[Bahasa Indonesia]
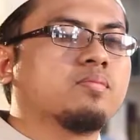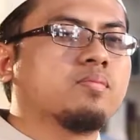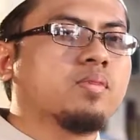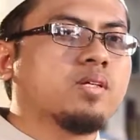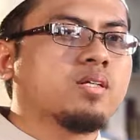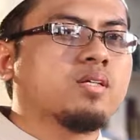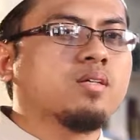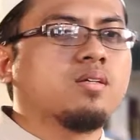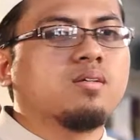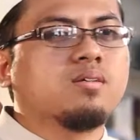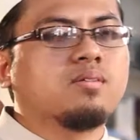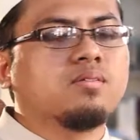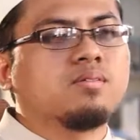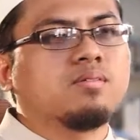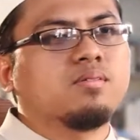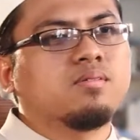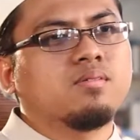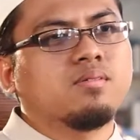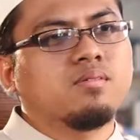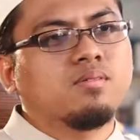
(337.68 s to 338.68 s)
bagi
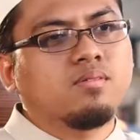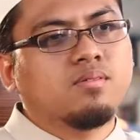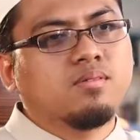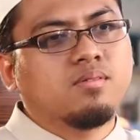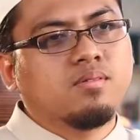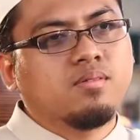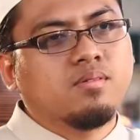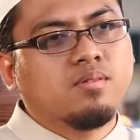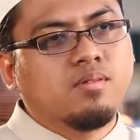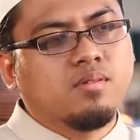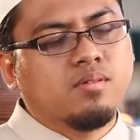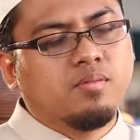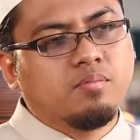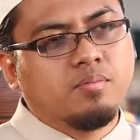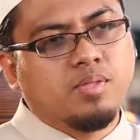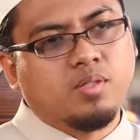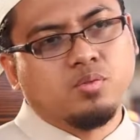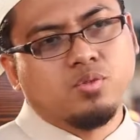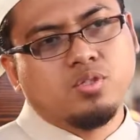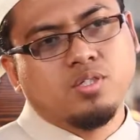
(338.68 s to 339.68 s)

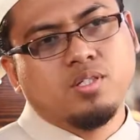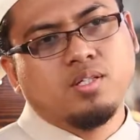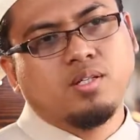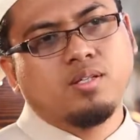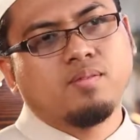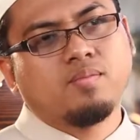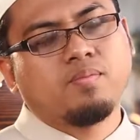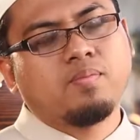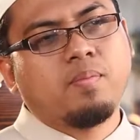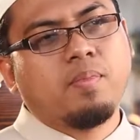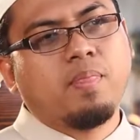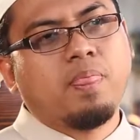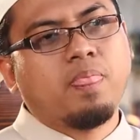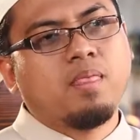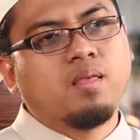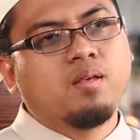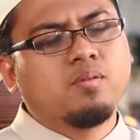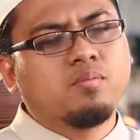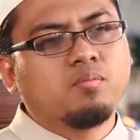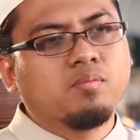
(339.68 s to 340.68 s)
manusia,
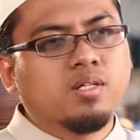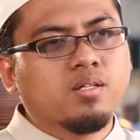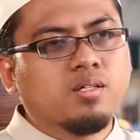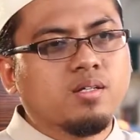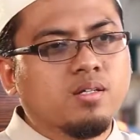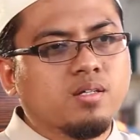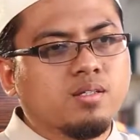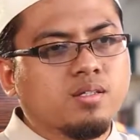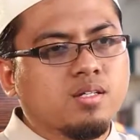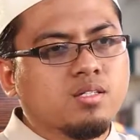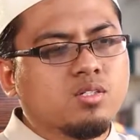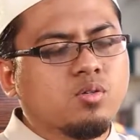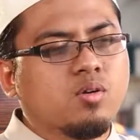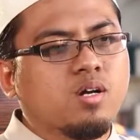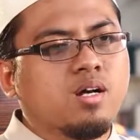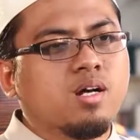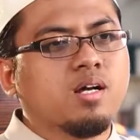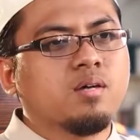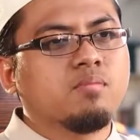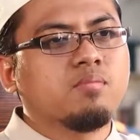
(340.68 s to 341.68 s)
bagi kita
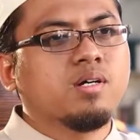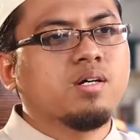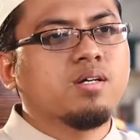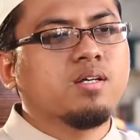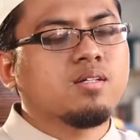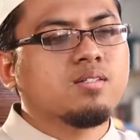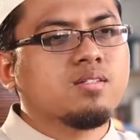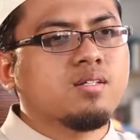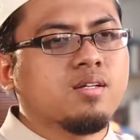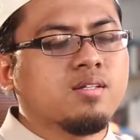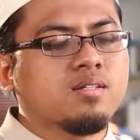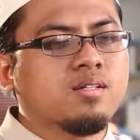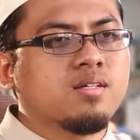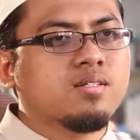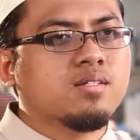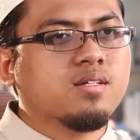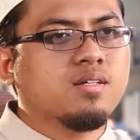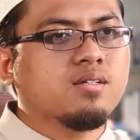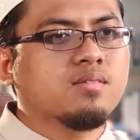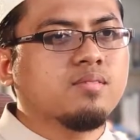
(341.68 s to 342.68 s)
seorang hamba yang
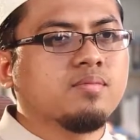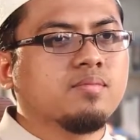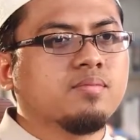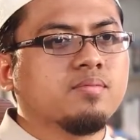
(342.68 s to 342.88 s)
senantiasa